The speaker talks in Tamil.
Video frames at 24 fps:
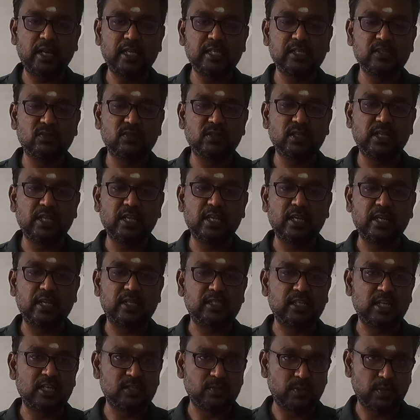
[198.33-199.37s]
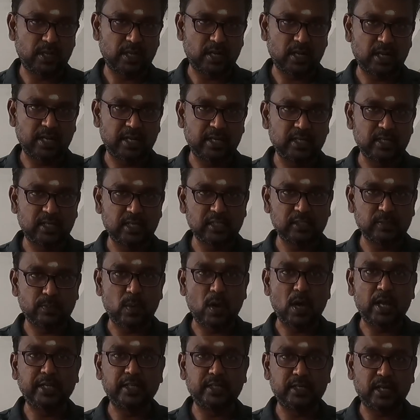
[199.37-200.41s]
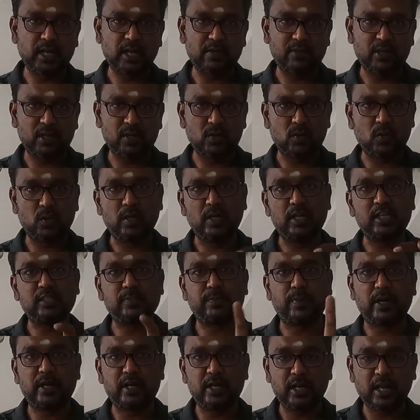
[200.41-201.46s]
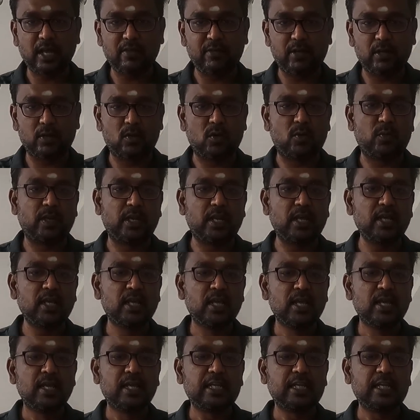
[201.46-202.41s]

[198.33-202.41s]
ரேஞ்சை வந்து இங்கே நீங்கள் சேஞ்ச் பண்ணிக்கலாம் இன்கேஸ் பாயிண்டடாக வேணும் இல்லை ஸ்ப்ரெட்டடாக வேணும் அப்படின்னா